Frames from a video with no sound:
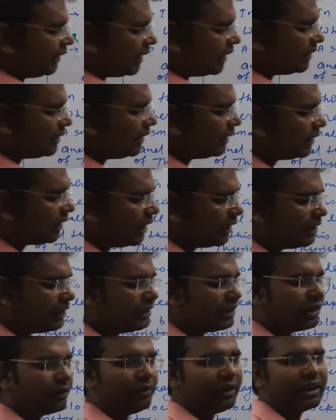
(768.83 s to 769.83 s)
कैसे
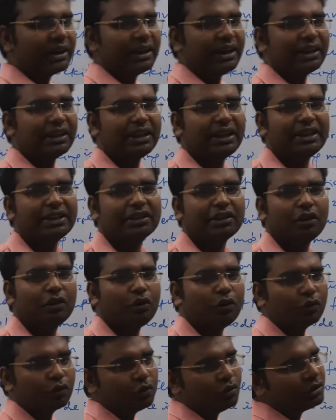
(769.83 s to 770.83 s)
थायरिस्टर वर्क करता है इसका
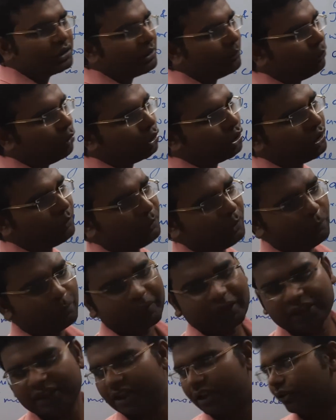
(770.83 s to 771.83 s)
कौन कौन सा मोड ऑफ
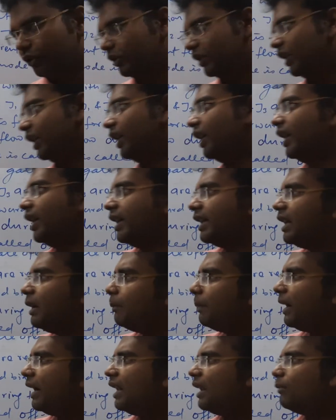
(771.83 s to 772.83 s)
ऑपरेशन होता है तो ये
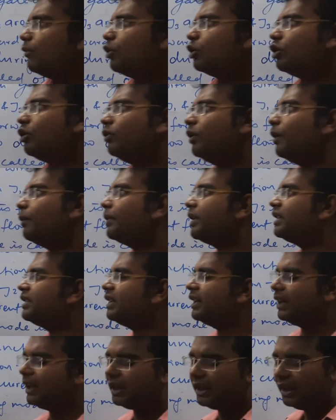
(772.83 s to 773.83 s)
पहला मोड ऑफ
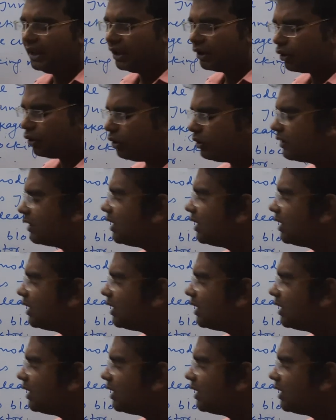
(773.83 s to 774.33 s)
ऑपरेशन है कौन